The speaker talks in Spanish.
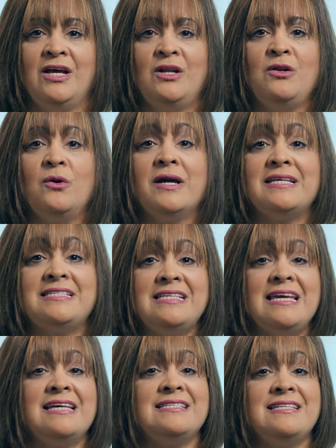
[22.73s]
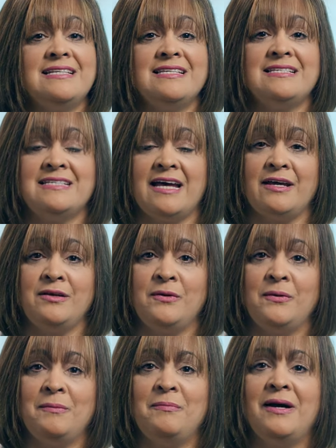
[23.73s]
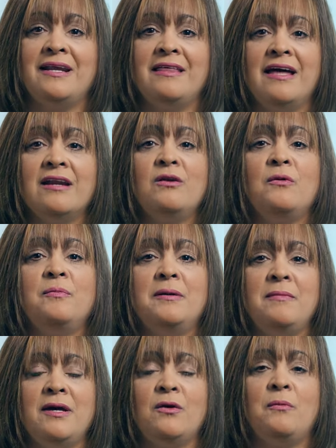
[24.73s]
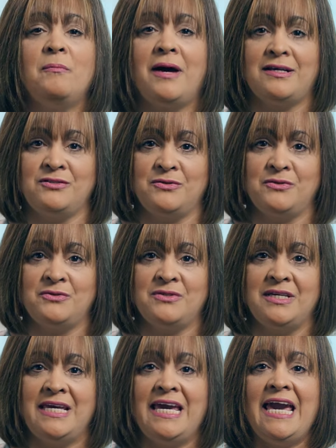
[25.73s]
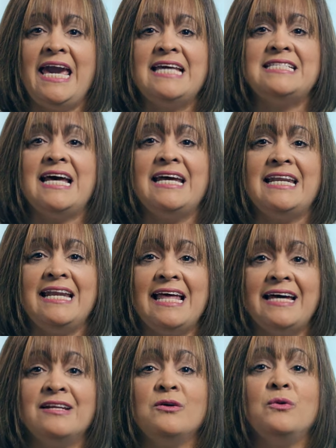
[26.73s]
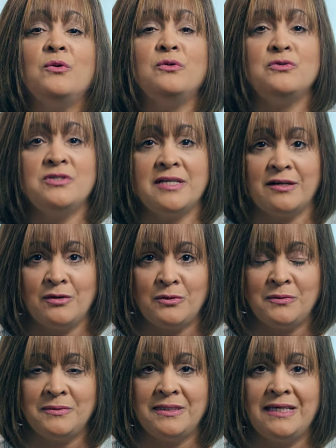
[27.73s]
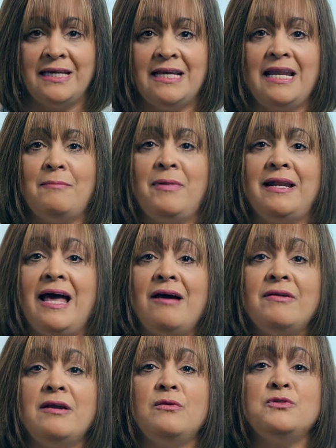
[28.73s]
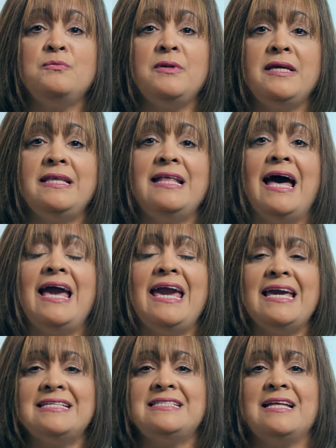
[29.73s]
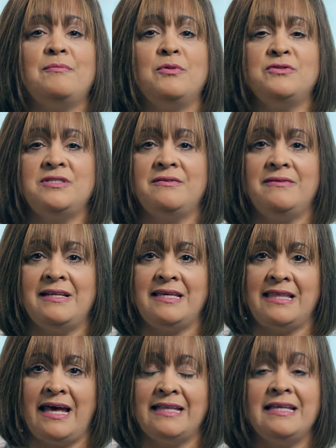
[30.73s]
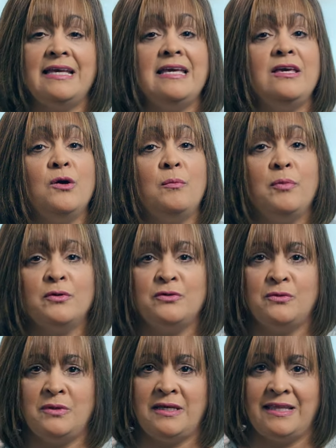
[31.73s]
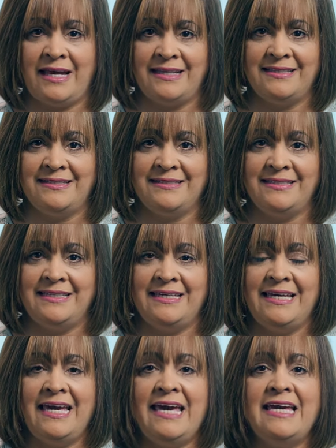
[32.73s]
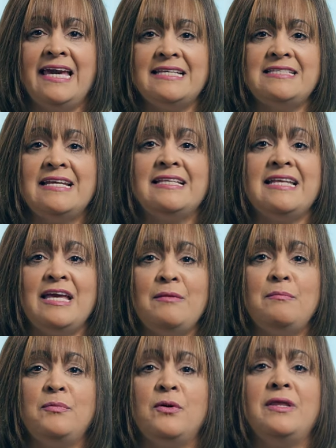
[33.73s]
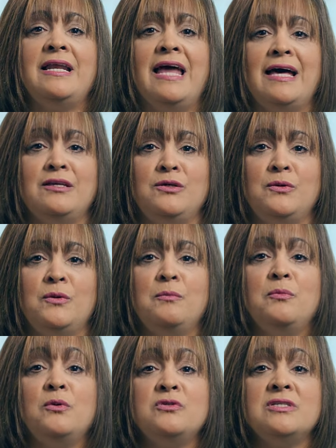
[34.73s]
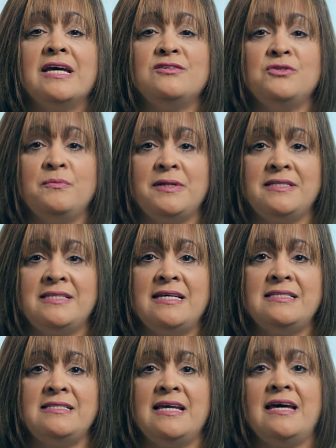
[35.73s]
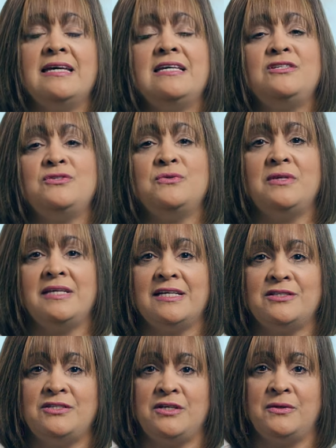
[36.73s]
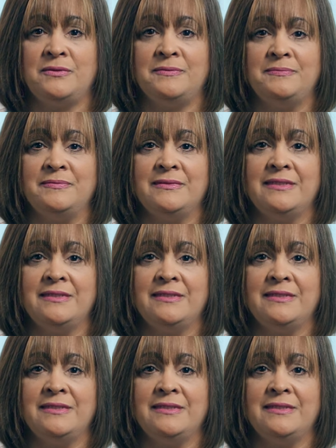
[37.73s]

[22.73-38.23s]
Lo que sí es necesario para dar los primeros pasos es anhelar conocerlo la palabra nos brinda esta posibilidad y oportunidad. En este tiempo del año busca su presencia y su dirección.